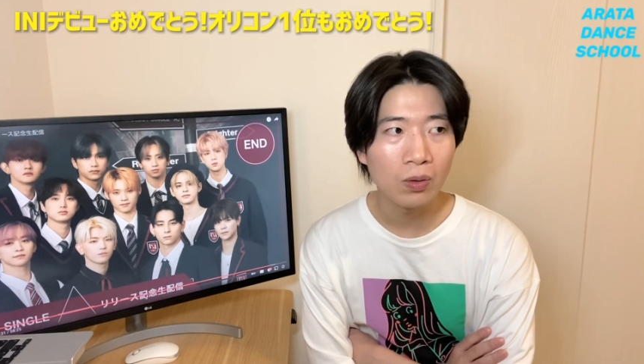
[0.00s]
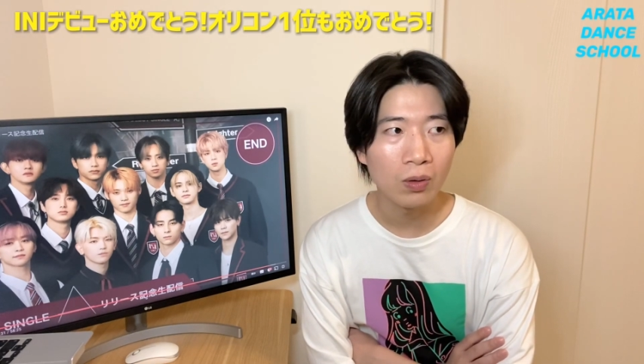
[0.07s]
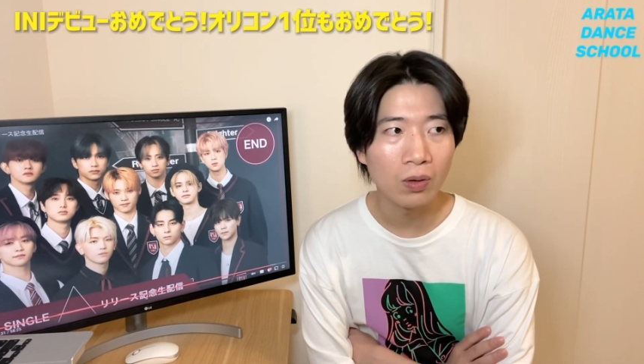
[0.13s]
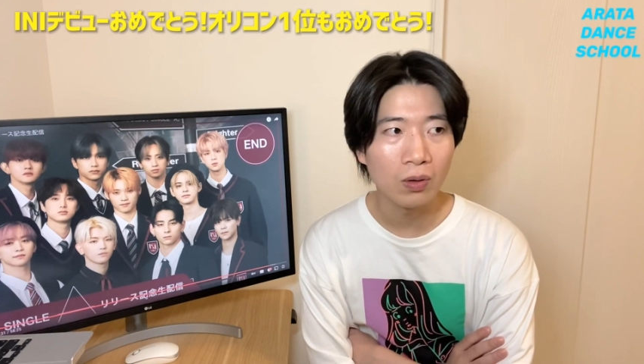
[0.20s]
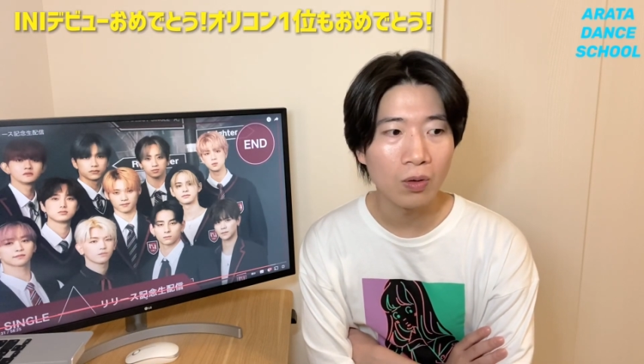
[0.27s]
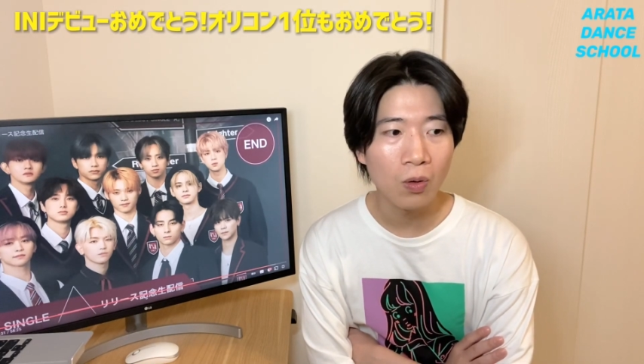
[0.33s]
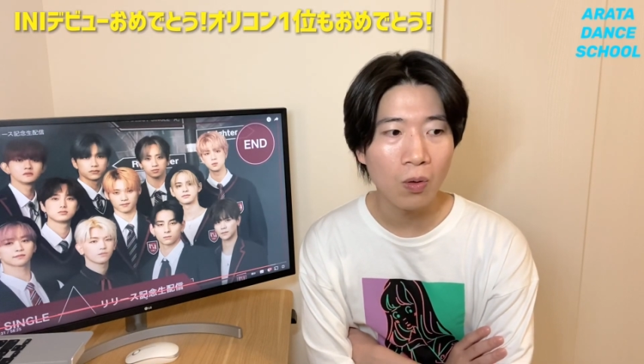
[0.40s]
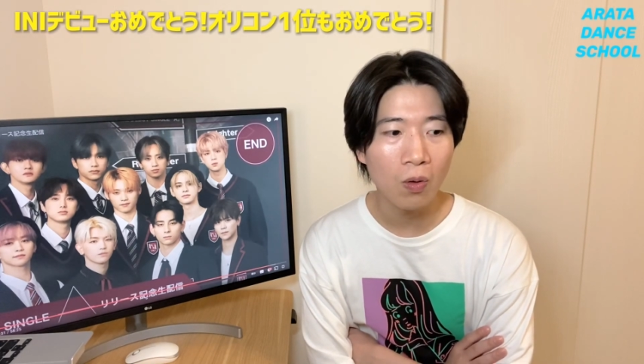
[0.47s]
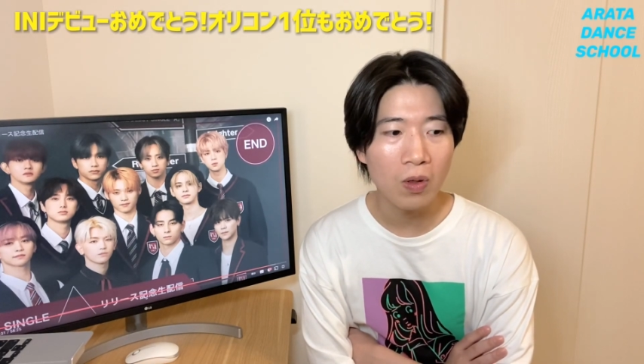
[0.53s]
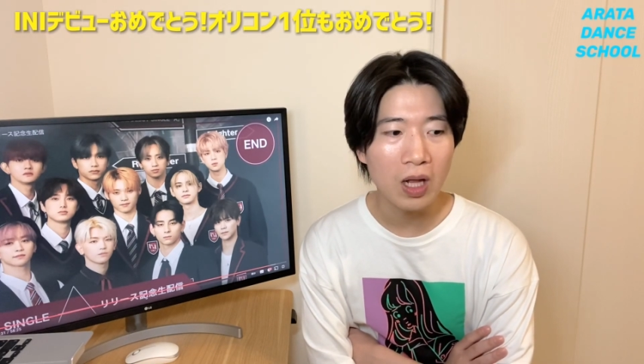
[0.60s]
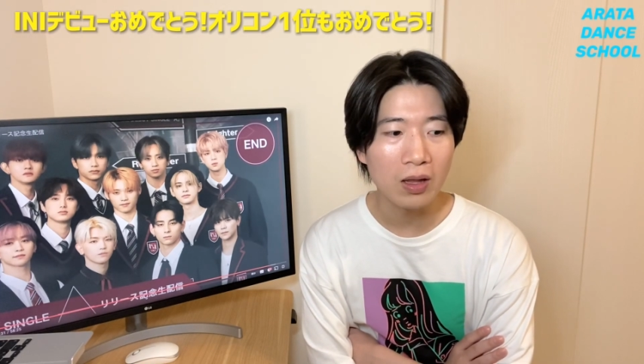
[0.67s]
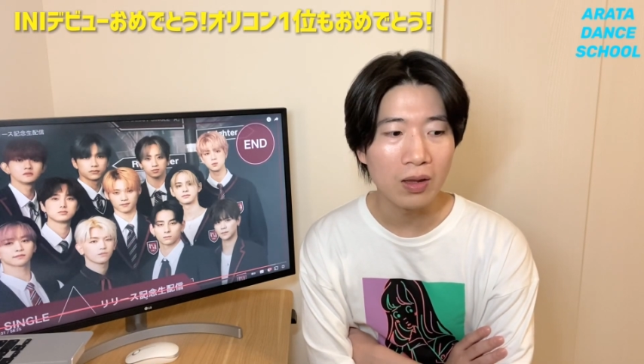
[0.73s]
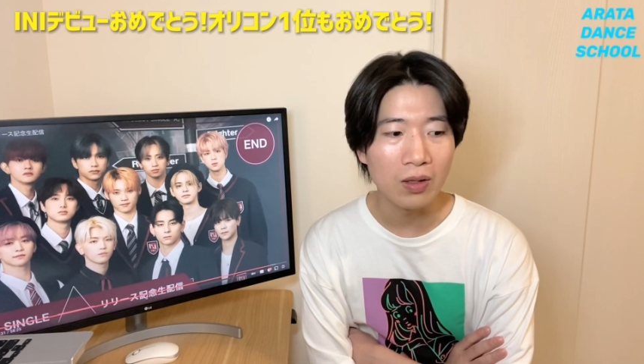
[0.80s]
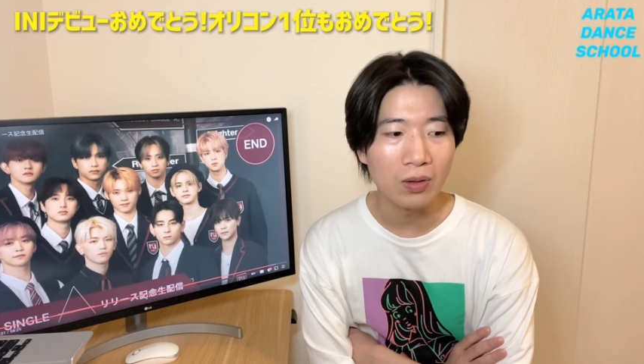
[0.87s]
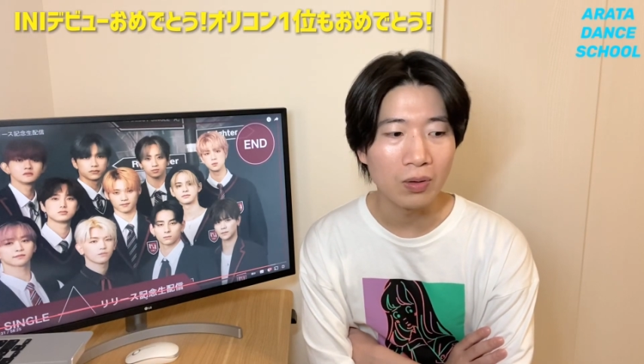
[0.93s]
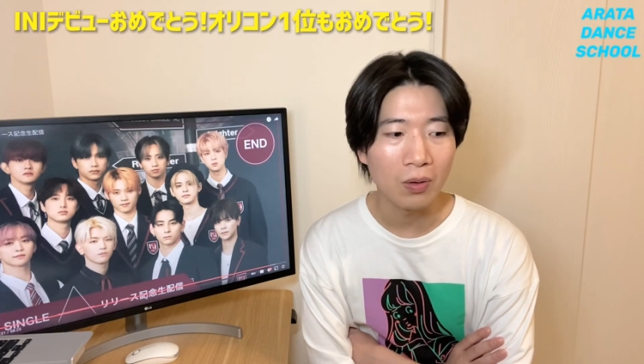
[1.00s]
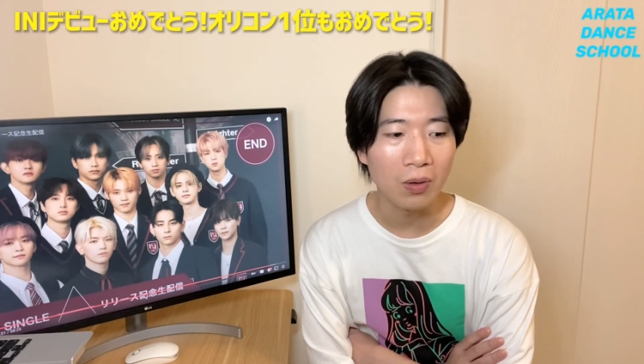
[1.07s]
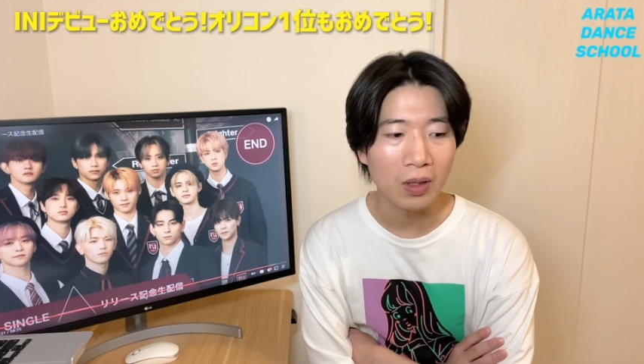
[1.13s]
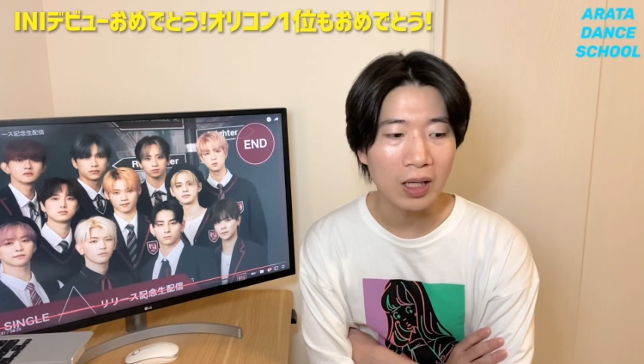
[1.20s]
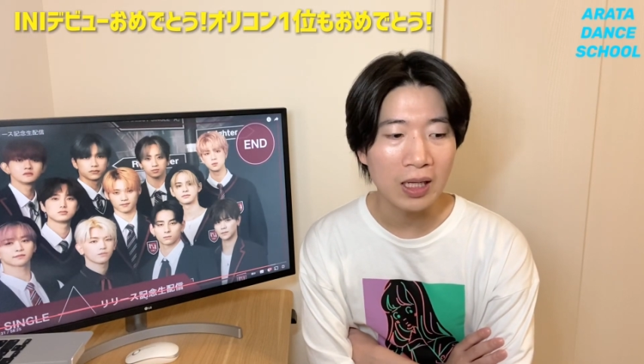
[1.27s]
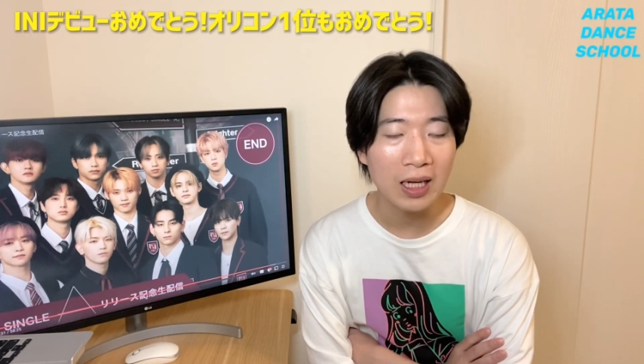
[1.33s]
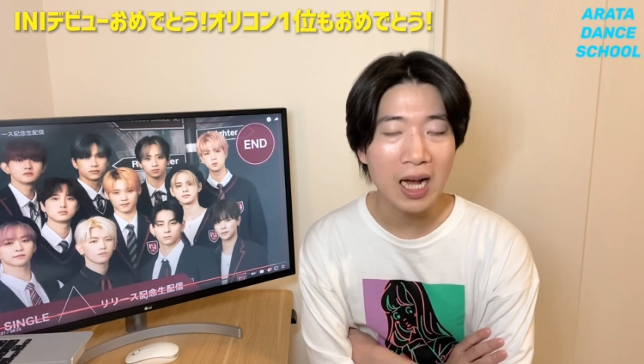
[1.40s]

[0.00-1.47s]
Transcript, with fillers: とコロナっていうところで悲